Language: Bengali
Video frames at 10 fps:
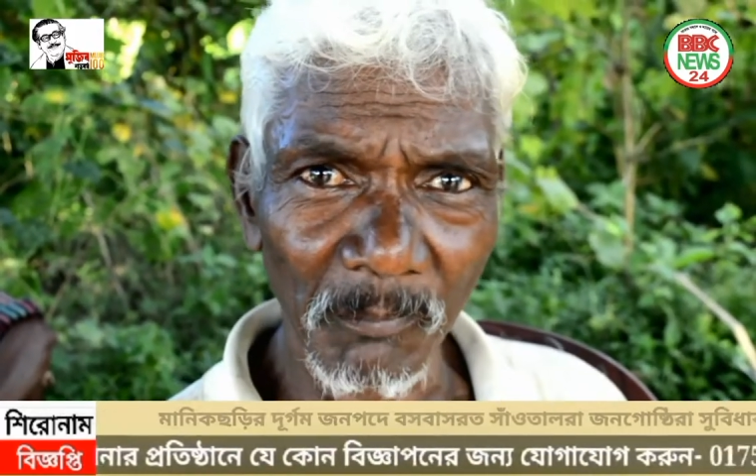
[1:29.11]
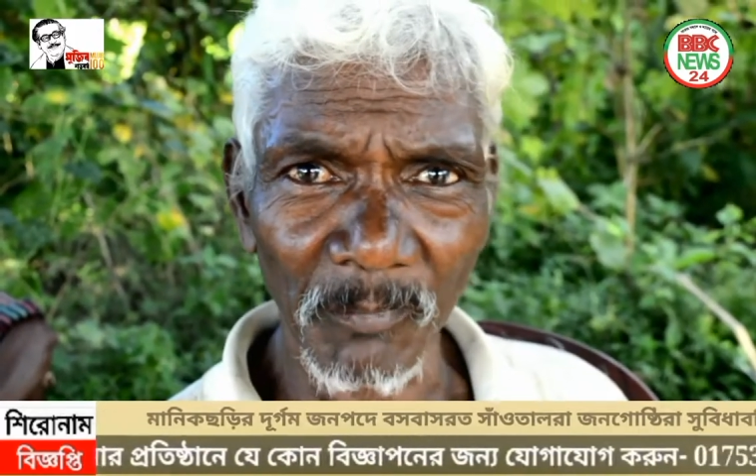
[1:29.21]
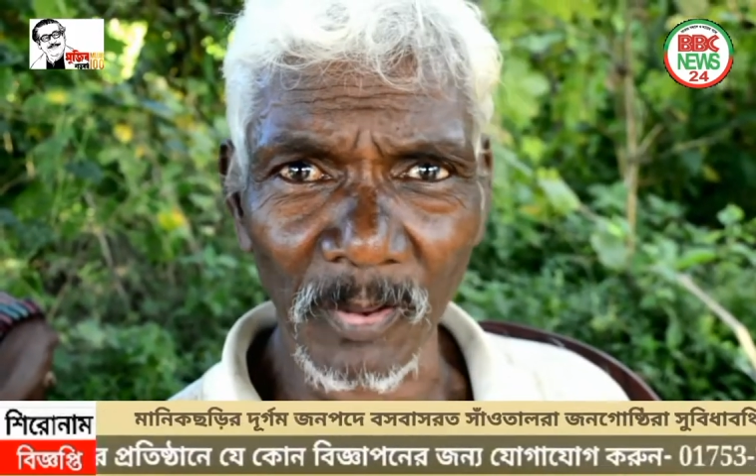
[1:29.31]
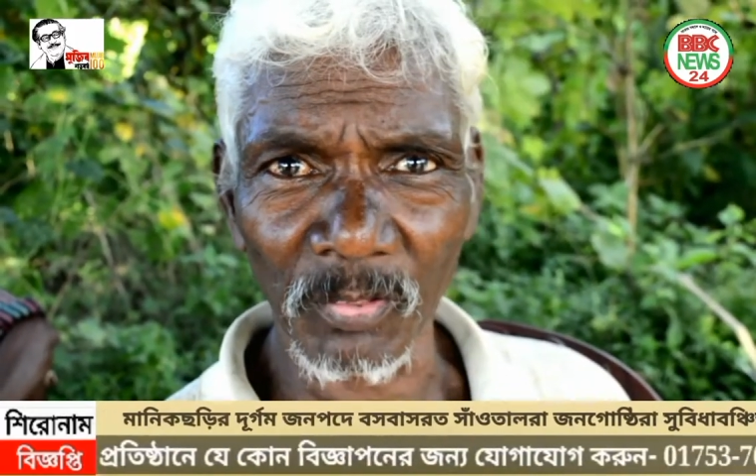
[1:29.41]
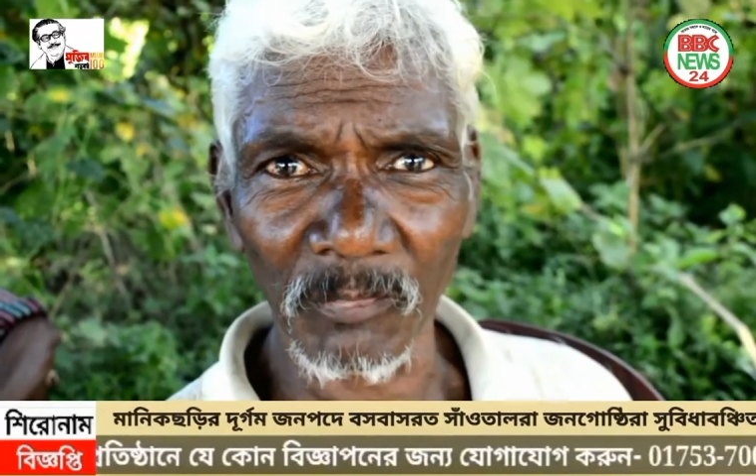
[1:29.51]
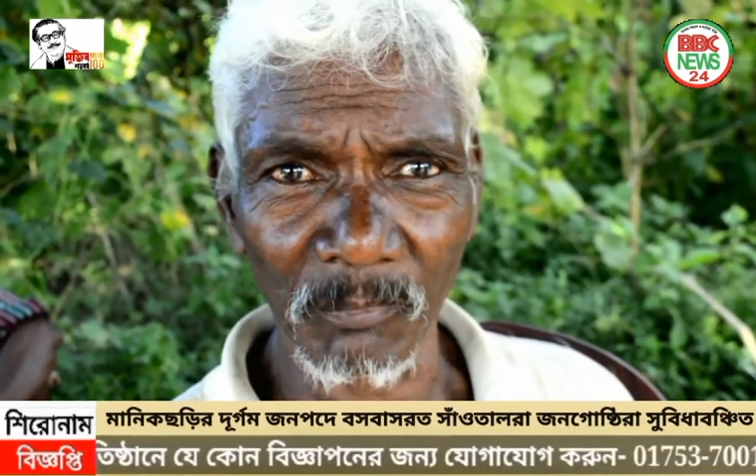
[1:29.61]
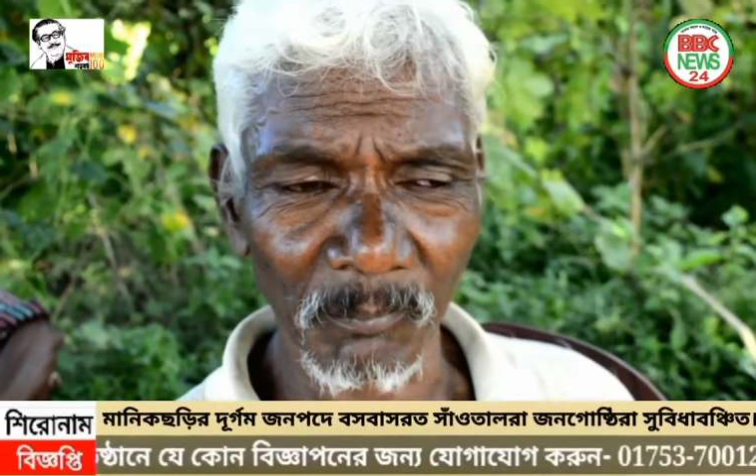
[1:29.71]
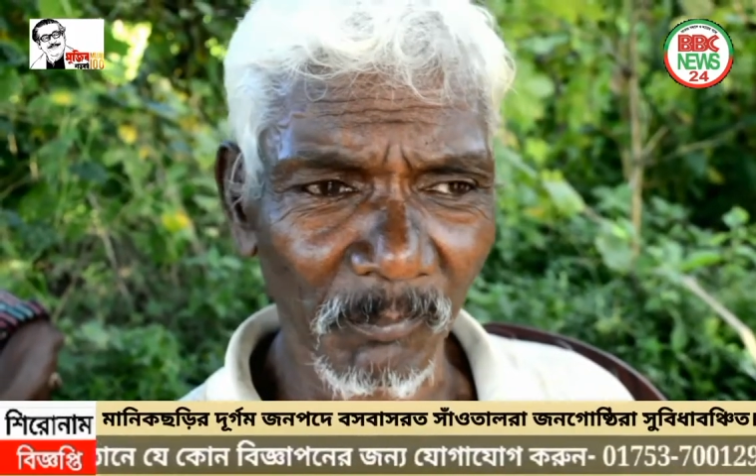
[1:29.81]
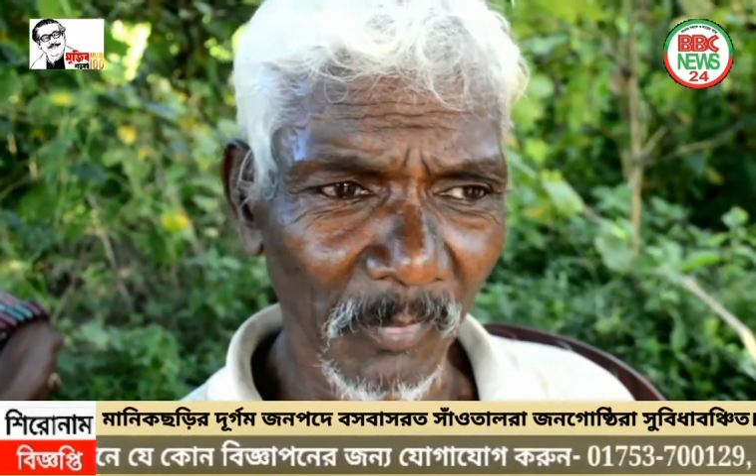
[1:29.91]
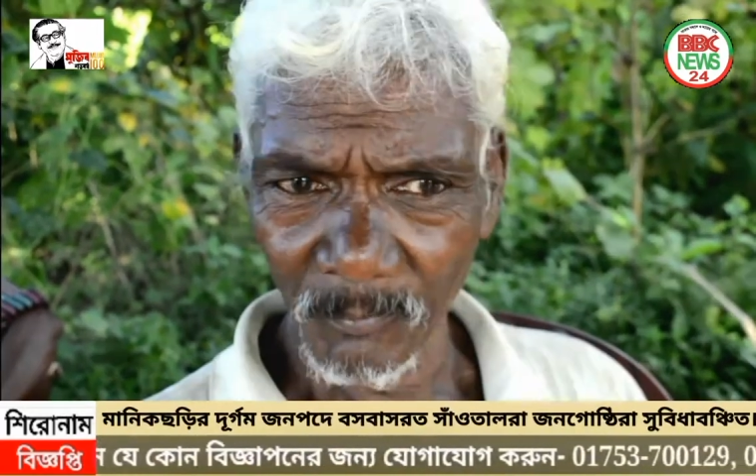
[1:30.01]
বাথরুম
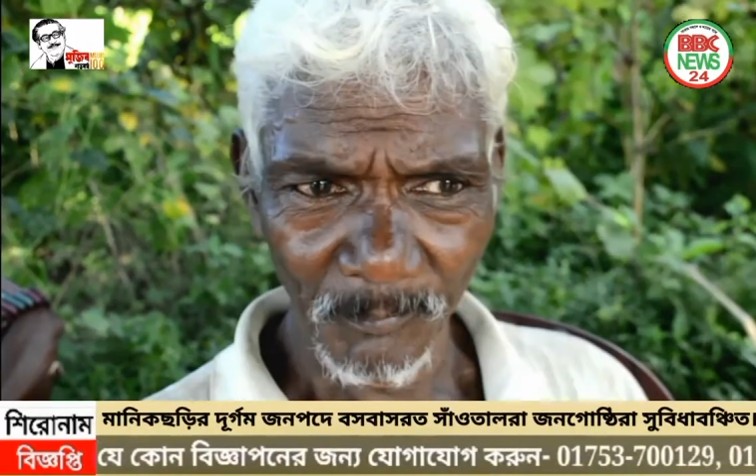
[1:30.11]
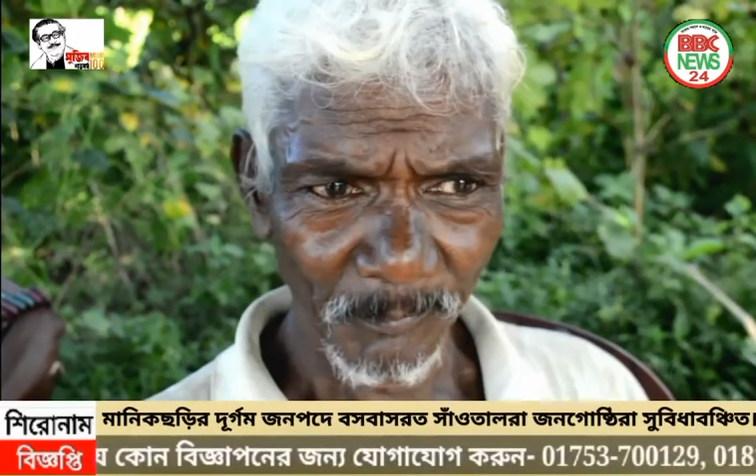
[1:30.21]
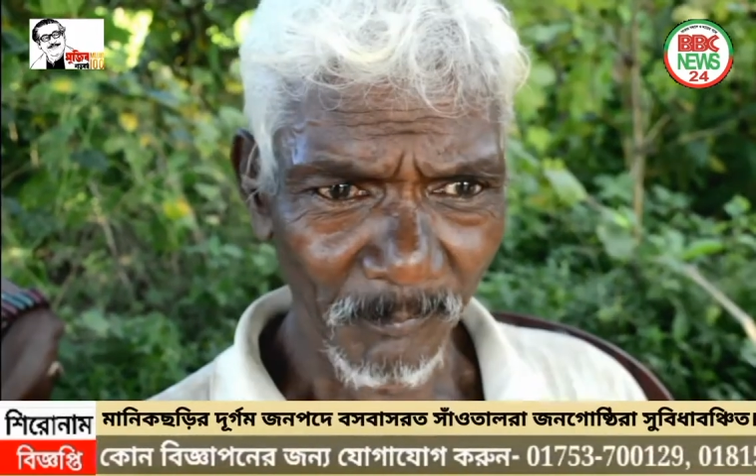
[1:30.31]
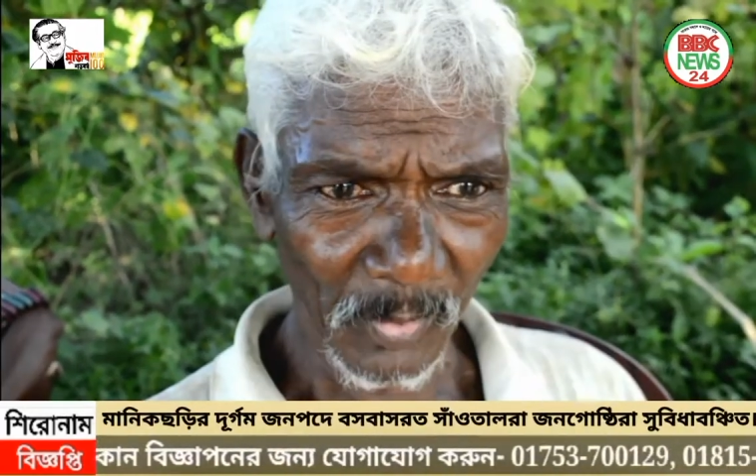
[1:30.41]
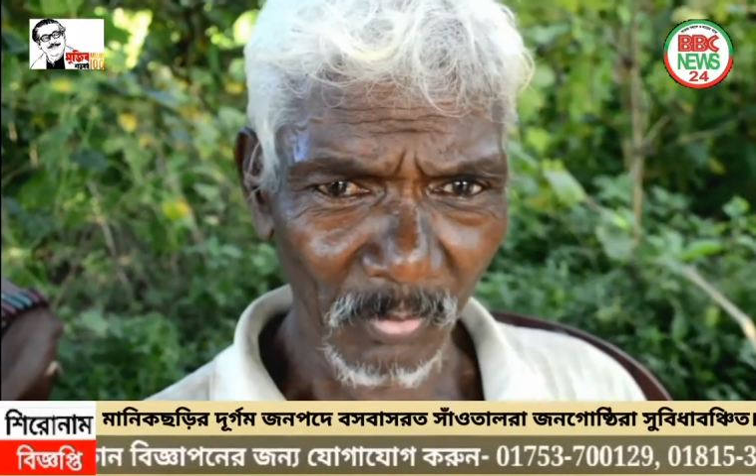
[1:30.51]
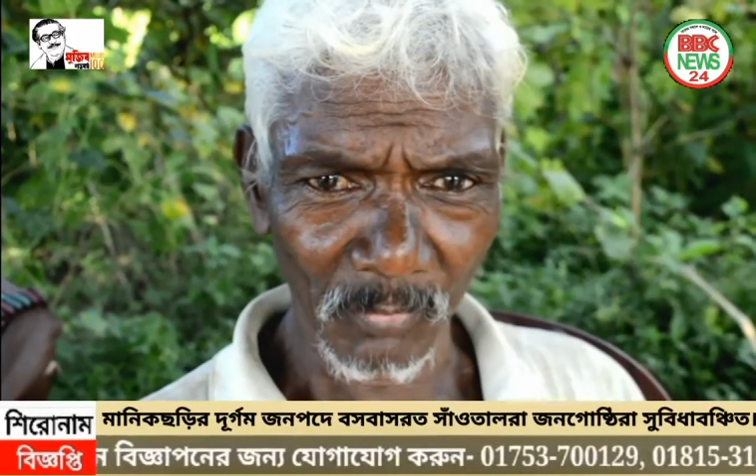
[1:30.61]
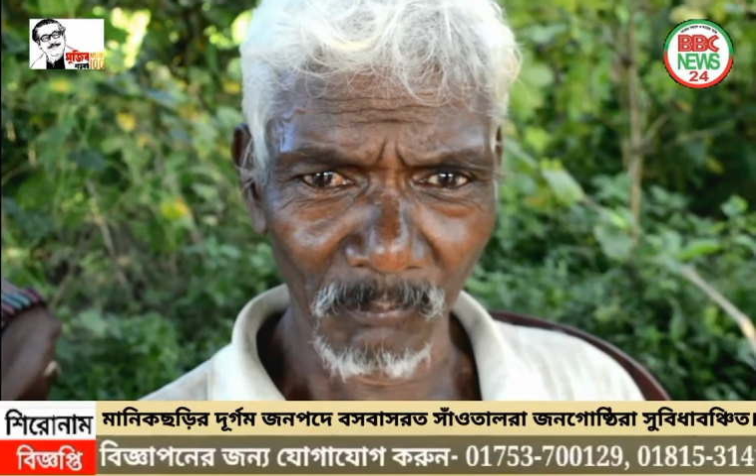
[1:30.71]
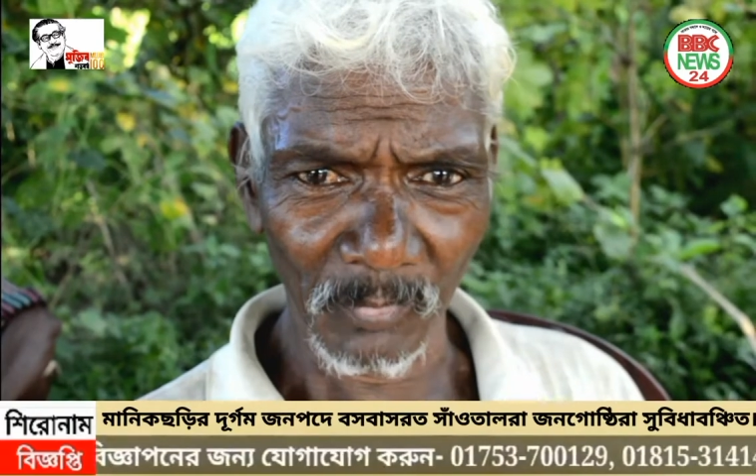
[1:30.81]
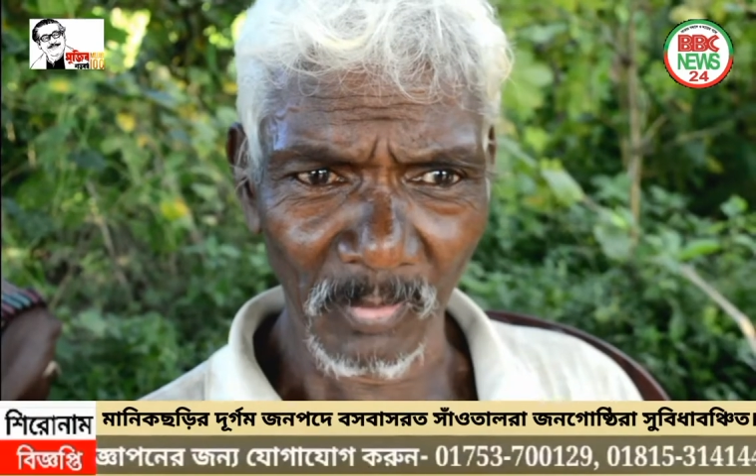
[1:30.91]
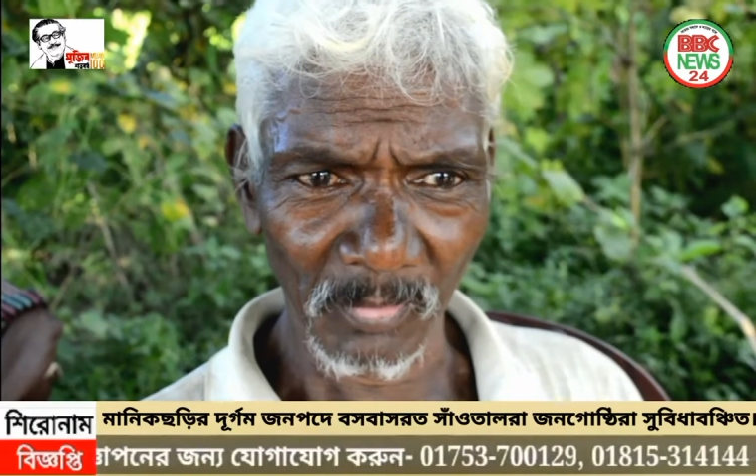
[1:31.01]

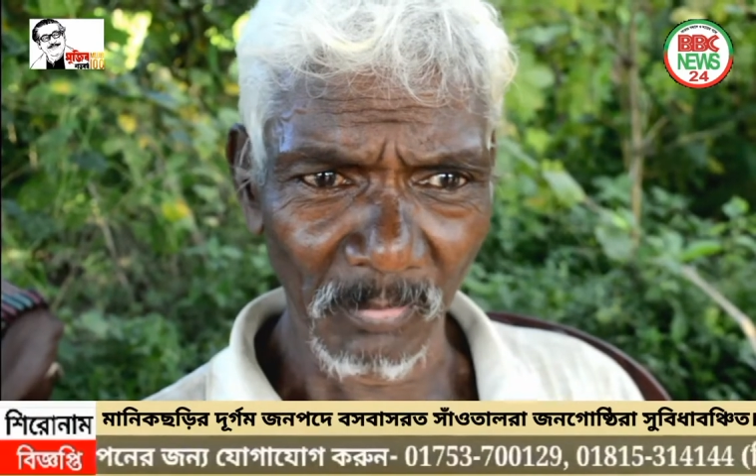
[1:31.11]
বাথরুমে